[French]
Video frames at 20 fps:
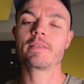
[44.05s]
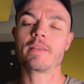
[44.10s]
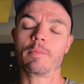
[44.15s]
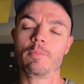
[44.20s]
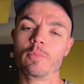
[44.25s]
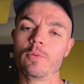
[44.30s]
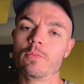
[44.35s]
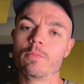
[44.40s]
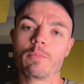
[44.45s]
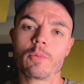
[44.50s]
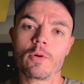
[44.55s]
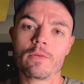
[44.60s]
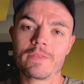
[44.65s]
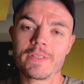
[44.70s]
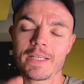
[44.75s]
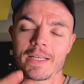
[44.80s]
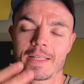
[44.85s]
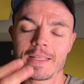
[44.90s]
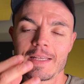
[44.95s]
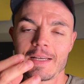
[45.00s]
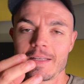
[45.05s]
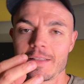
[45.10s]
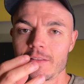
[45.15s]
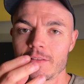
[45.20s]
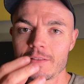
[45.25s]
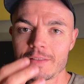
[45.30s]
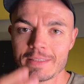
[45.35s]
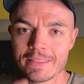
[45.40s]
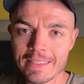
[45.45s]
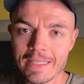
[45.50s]
Ça peut provenir d'un
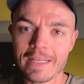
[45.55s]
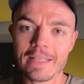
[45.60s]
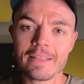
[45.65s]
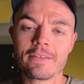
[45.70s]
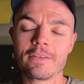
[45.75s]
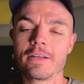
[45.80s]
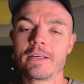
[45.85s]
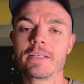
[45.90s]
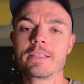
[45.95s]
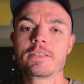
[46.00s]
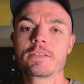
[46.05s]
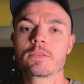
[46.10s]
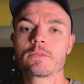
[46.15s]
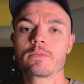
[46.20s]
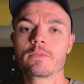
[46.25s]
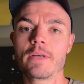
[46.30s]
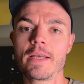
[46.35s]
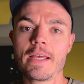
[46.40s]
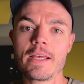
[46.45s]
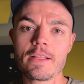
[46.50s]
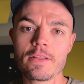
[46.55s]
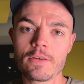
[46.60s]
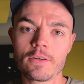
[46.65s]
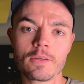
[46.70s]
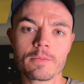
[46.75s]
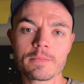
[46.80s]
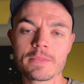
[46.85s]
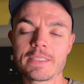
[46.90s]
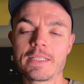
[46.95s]
tas de raisons énormes.